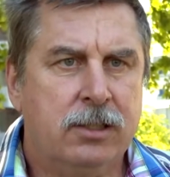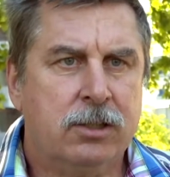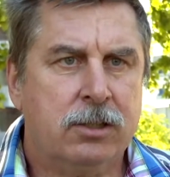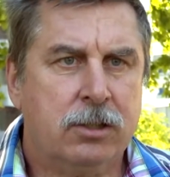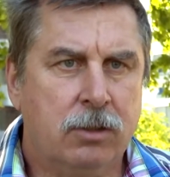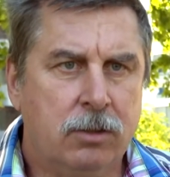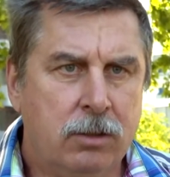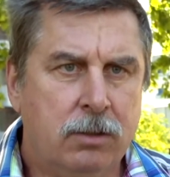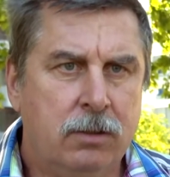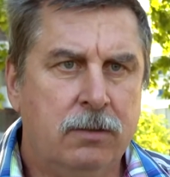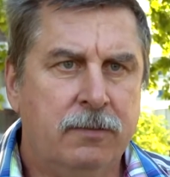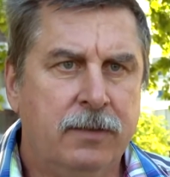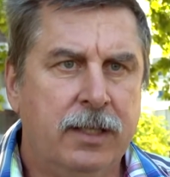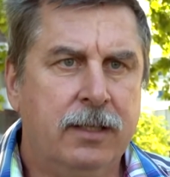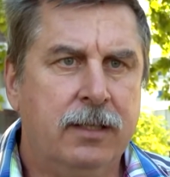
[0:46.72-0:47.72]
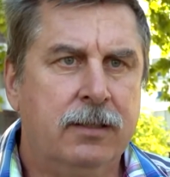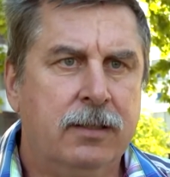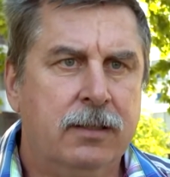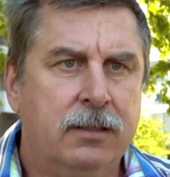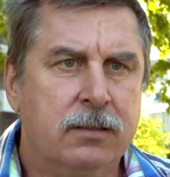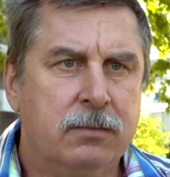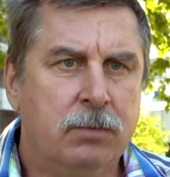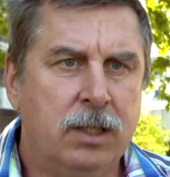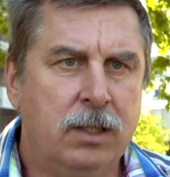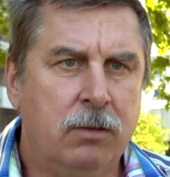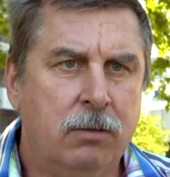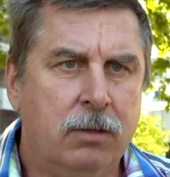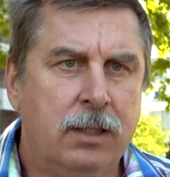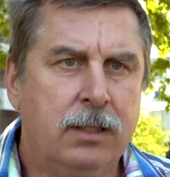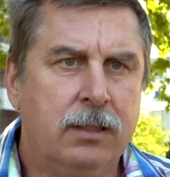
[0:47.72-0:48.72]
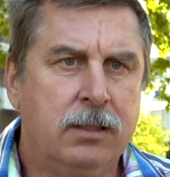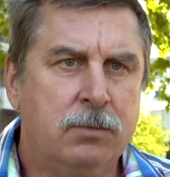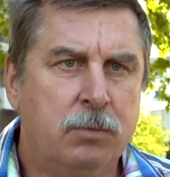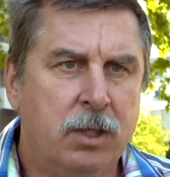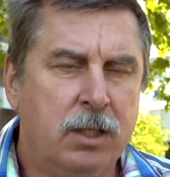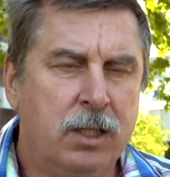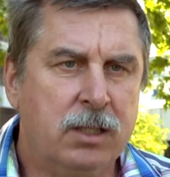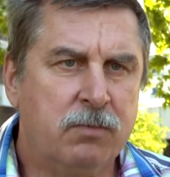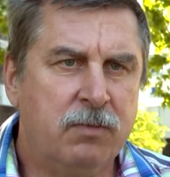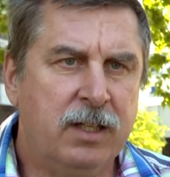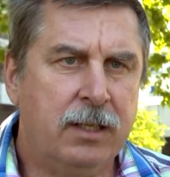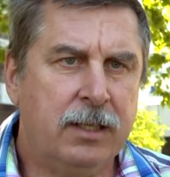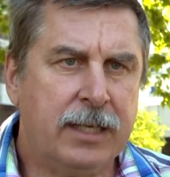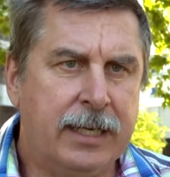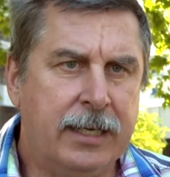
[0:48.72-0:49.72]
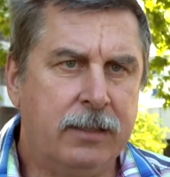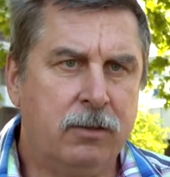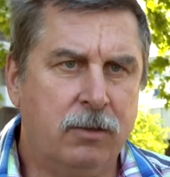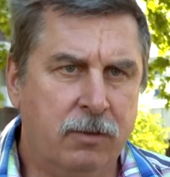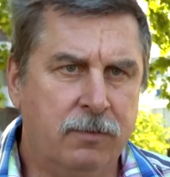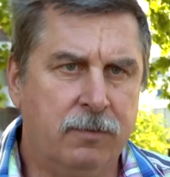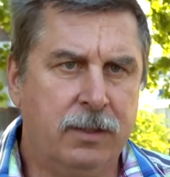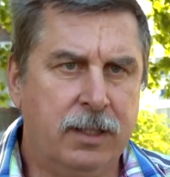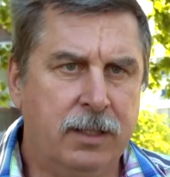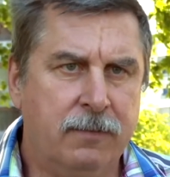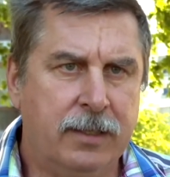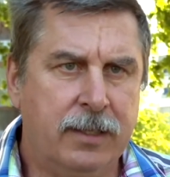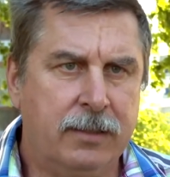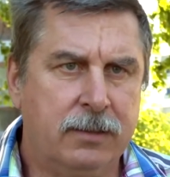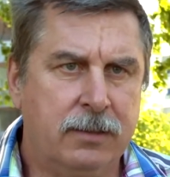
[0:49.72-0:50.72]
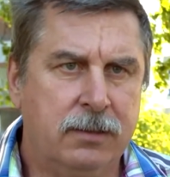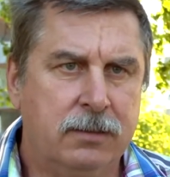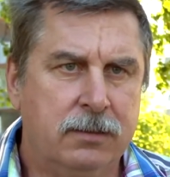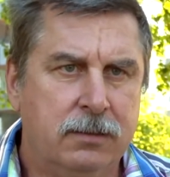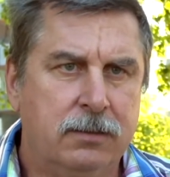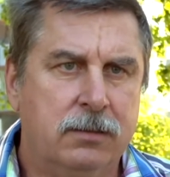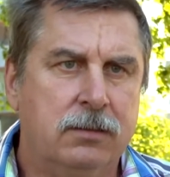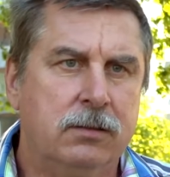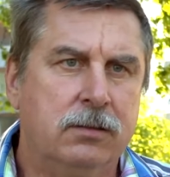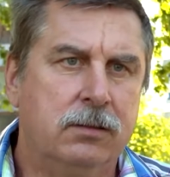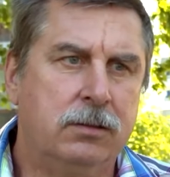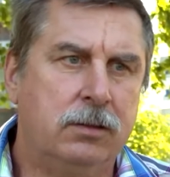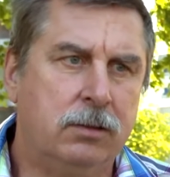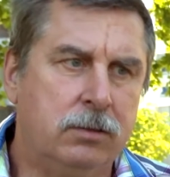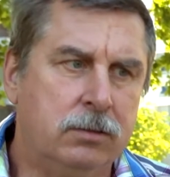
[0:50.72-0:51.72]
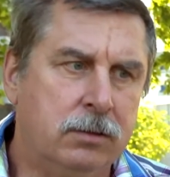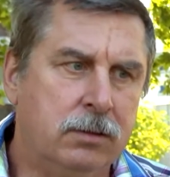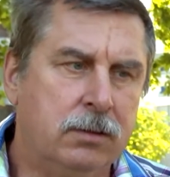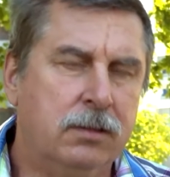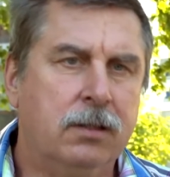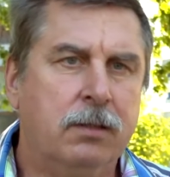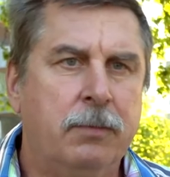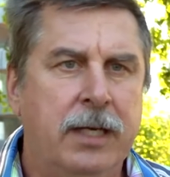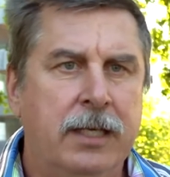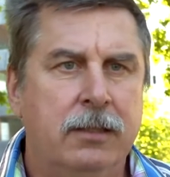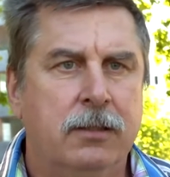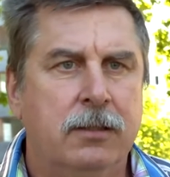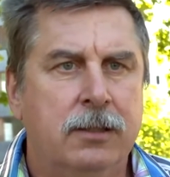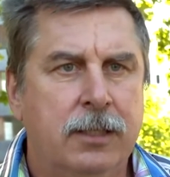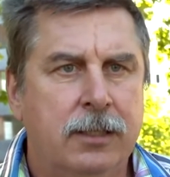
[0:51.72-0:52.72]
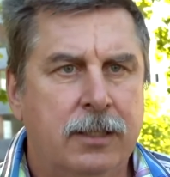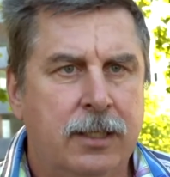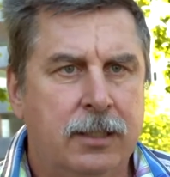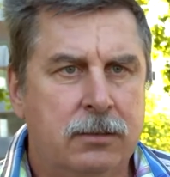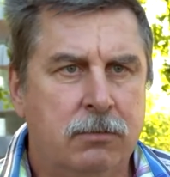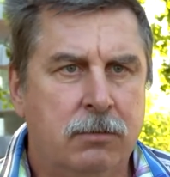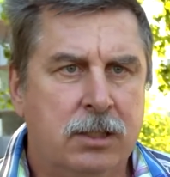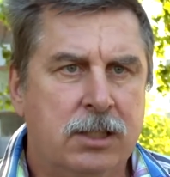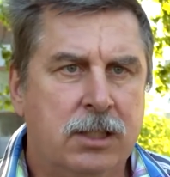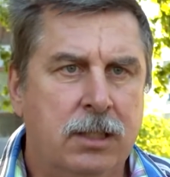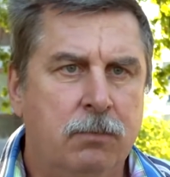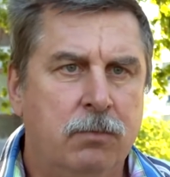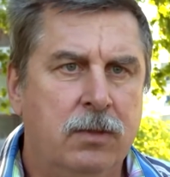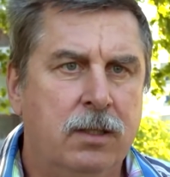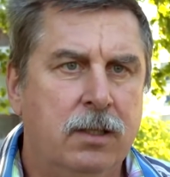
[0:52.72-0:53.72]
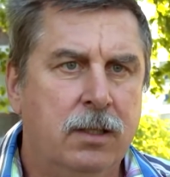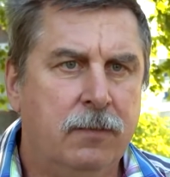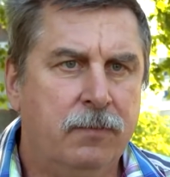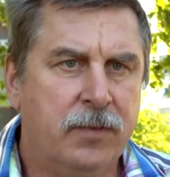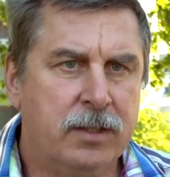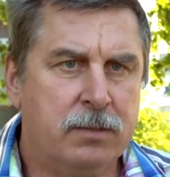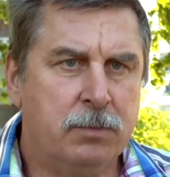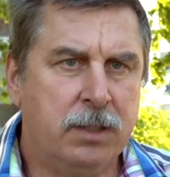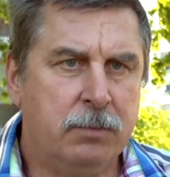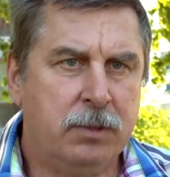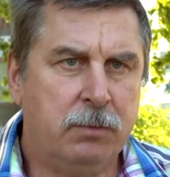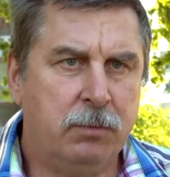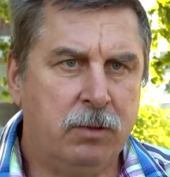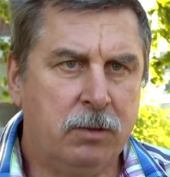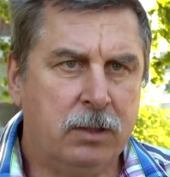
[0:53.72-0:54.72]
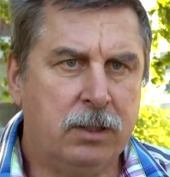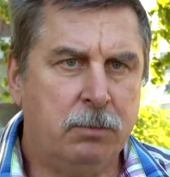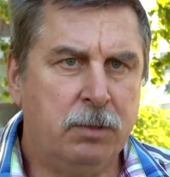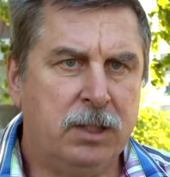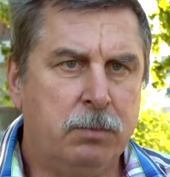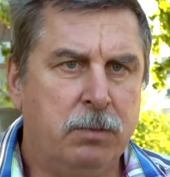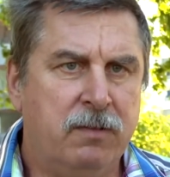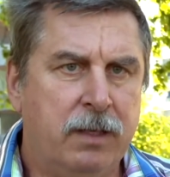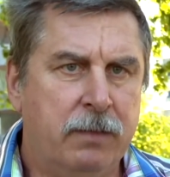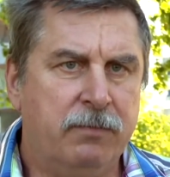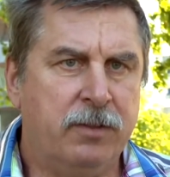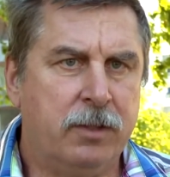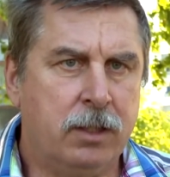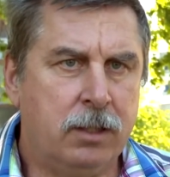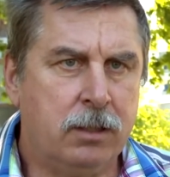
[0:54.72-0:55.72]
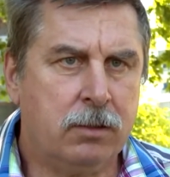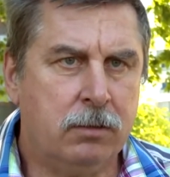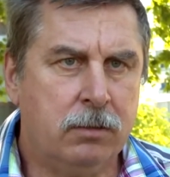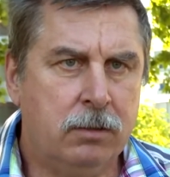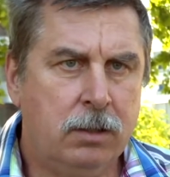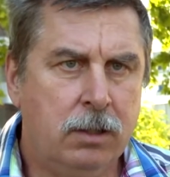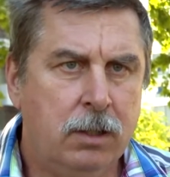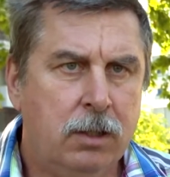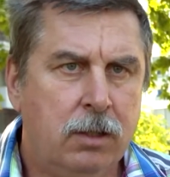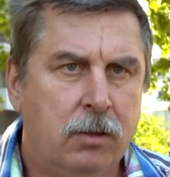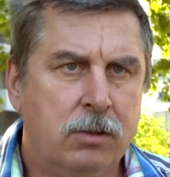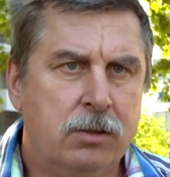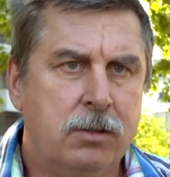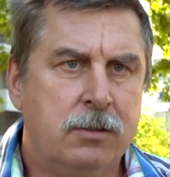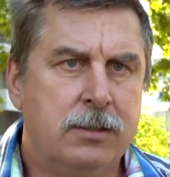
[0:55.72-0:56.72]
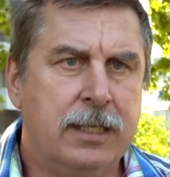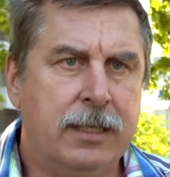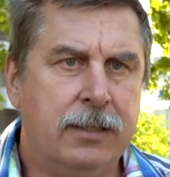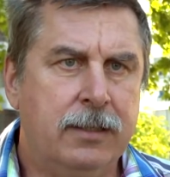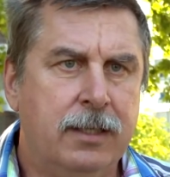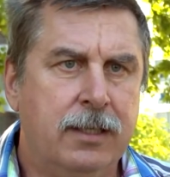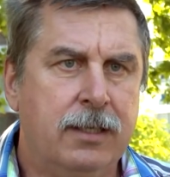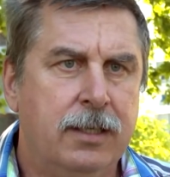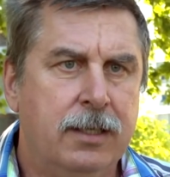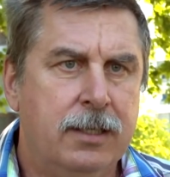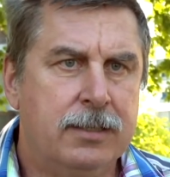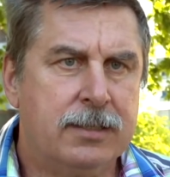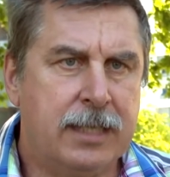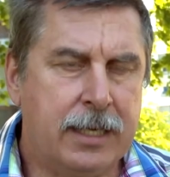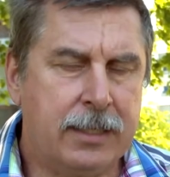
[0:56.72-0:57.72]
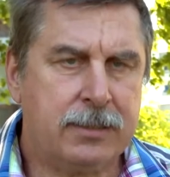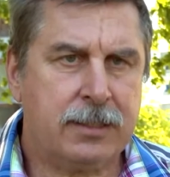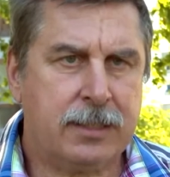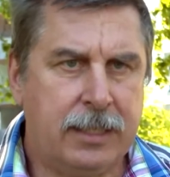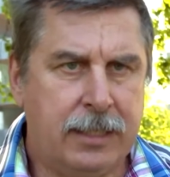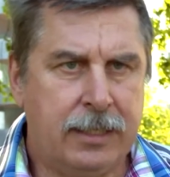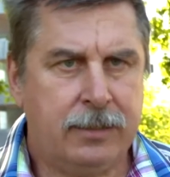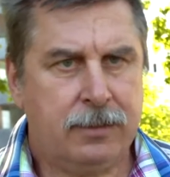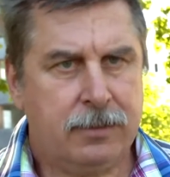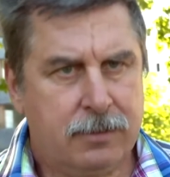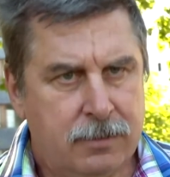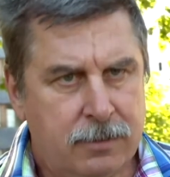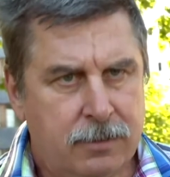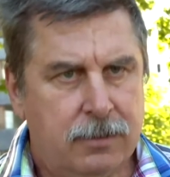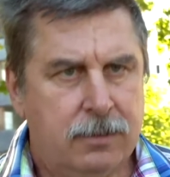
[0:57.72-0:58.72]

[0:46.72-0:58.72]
ist es schon noch wichtig, dass wir schauen, dass möglichst viele Geräte öffentlich werden. Und der Gemeinderat hat dann zugestimmt, dass wir mit einem guten Beispiel vorangehen und schlussendlich sechs Geräte